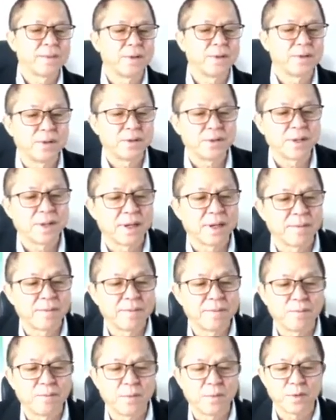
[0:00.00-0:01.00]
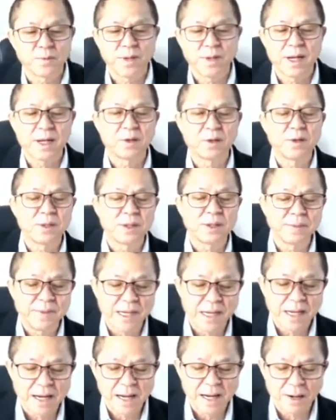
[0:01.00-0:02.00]
ในอเมริกาเนี่ยครับมีบริษัทจ
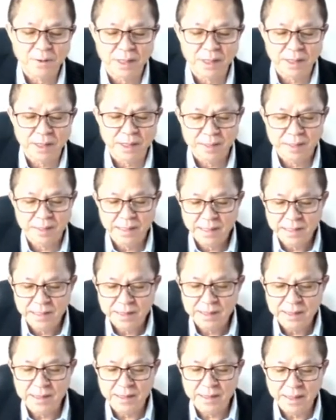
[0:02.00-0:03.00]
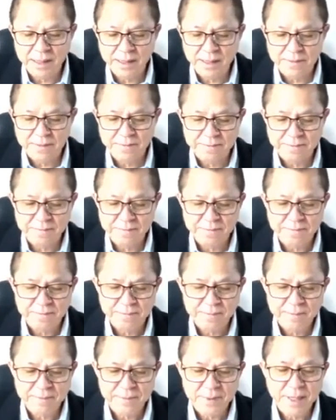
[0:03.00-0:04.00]
ดทะเบียนหลายแห่งที่ลงทุนใน
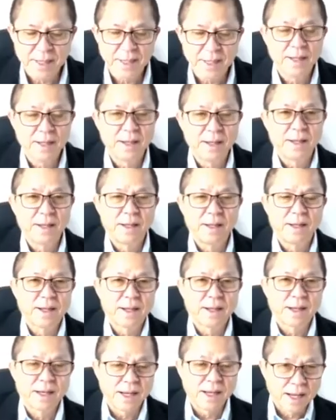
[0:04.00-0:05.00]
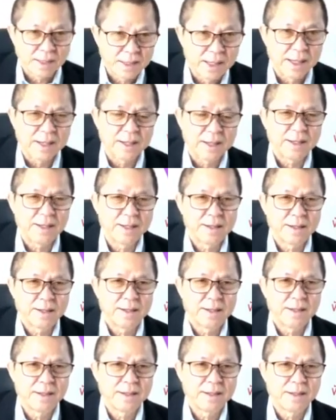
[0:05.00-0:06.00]
ธุรกิจกัญชา
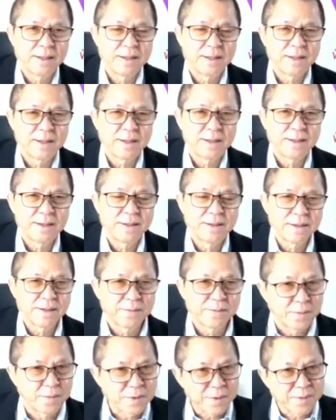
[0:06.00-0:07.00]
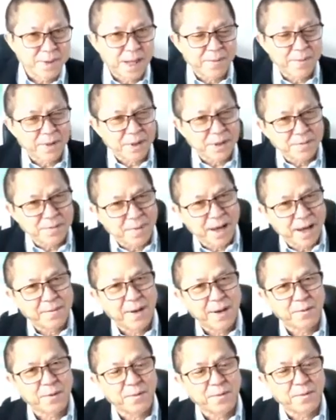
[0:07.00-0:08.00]
ถึงแม้ว่าตลาดกัญ
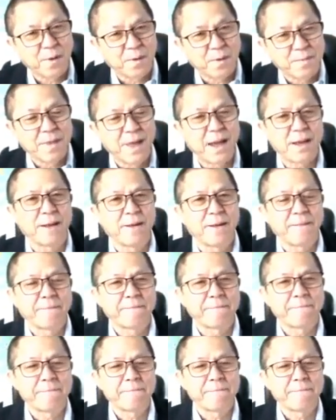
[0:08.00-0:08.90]
ชาในอเมริกาจะใหญ่